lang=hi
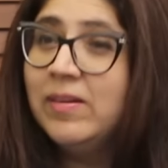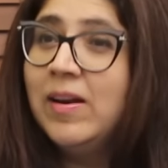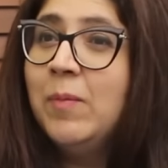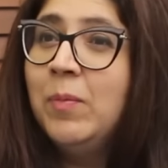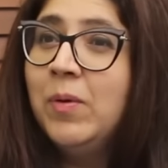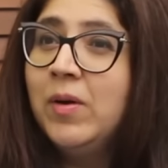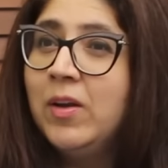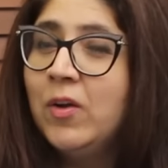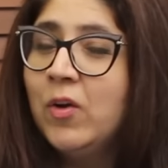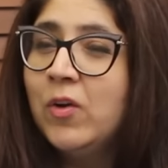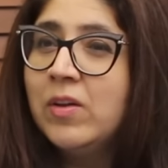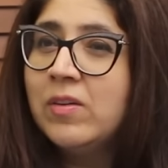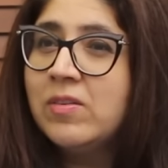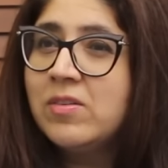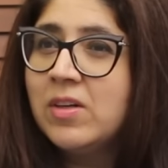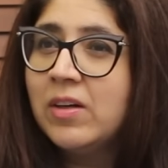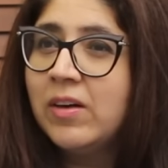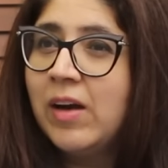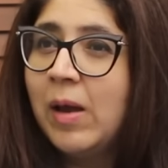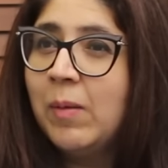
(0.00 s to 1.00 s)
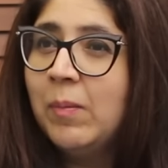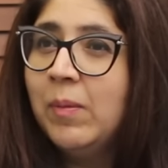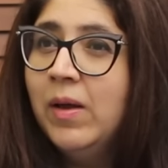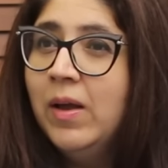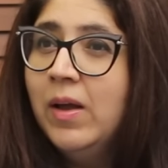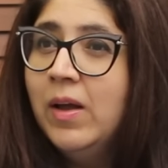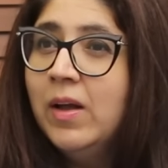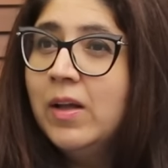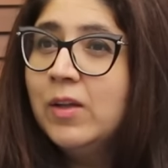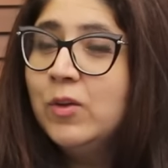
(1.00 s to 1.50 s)
सेलिब्रिटी ऑन इंस्टाग्राम
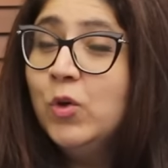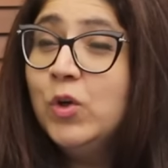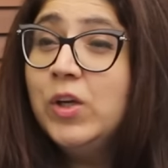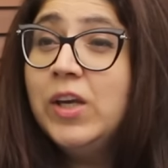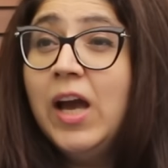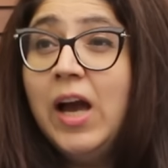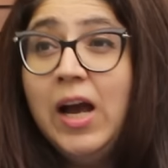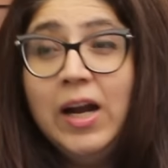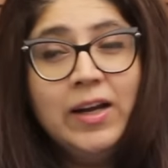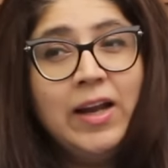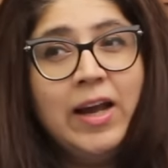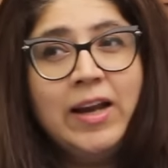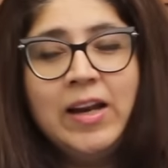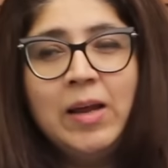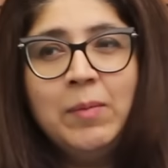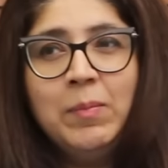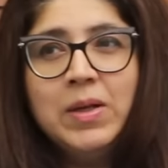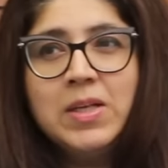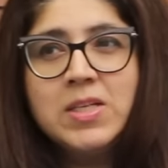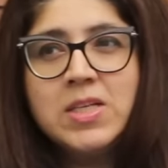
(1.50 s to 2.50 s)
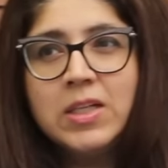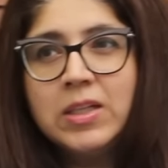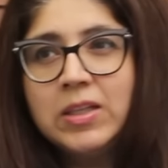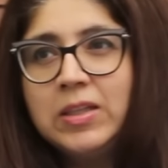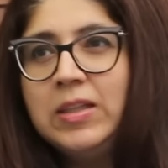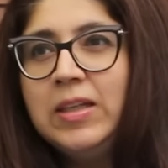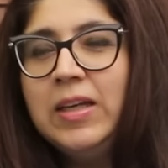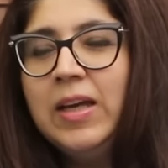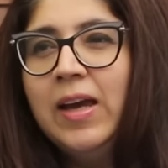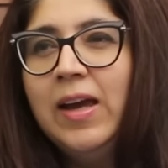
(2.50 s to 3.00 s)
तो क्या डायनामिक
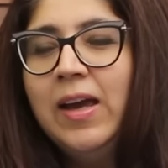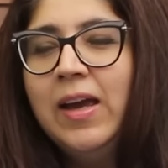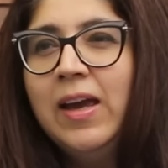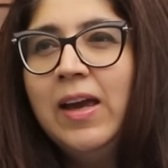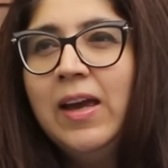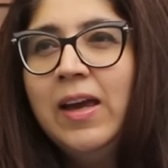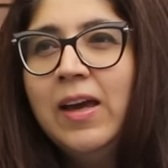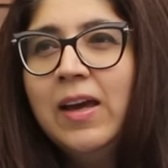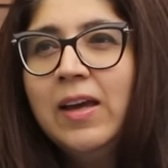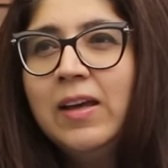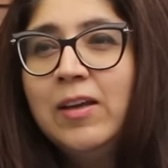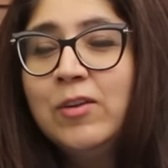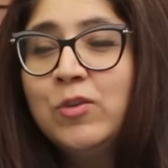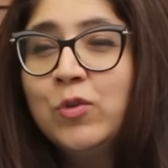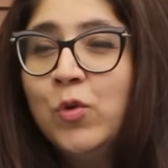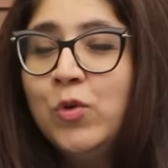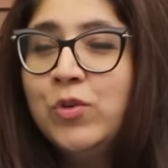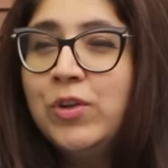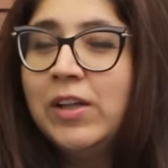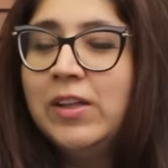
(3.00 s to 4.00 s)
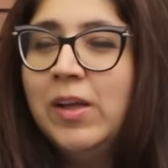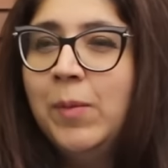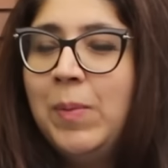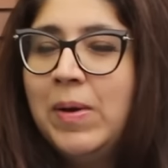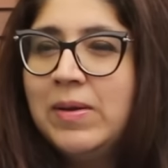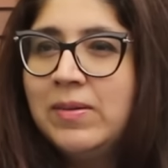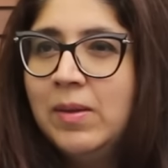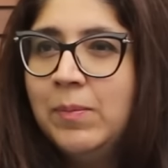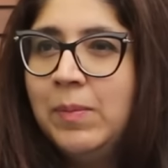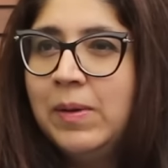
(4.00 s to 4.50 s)
चलती है किसको ज़्यादा
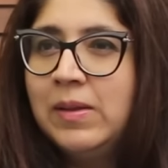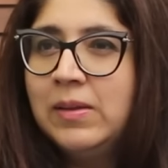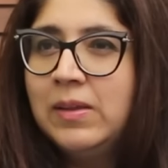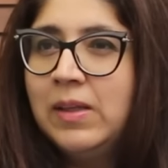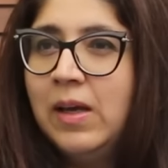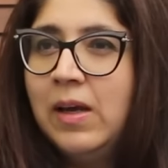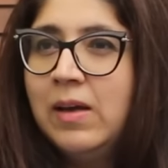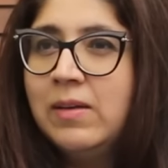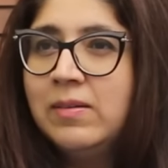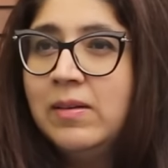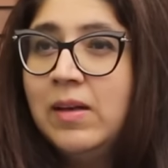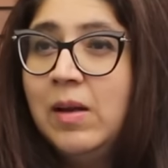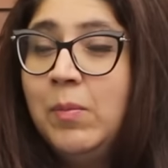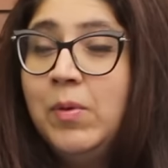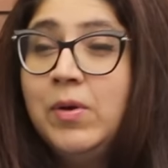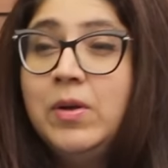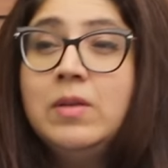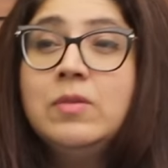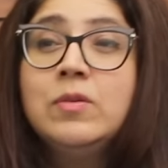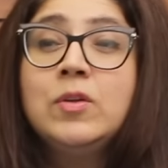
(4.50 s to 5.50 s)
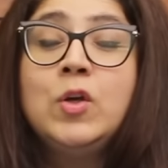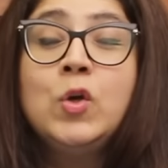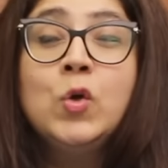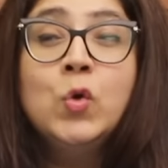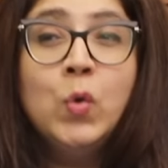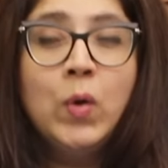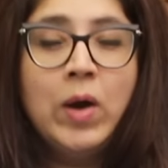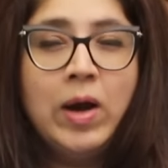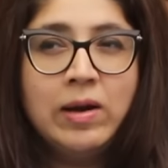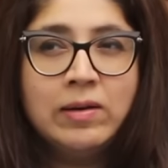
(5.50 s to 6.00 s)
पैसे बनते हैं सेलिब्रिटीज़
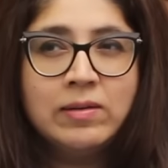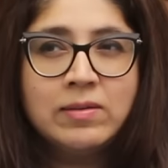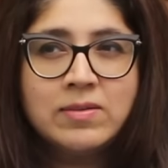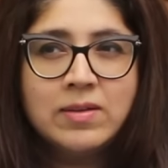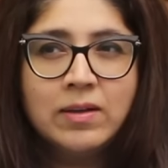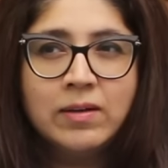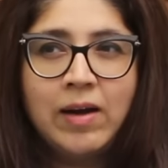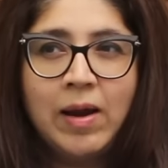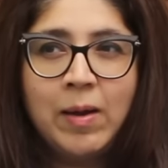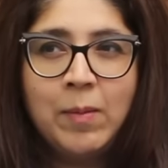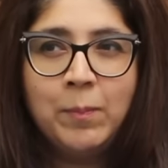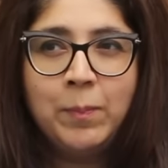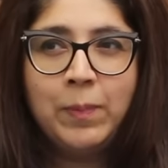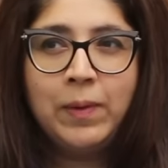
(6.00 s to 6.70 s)
क्यों हैं इंस्टाग्राम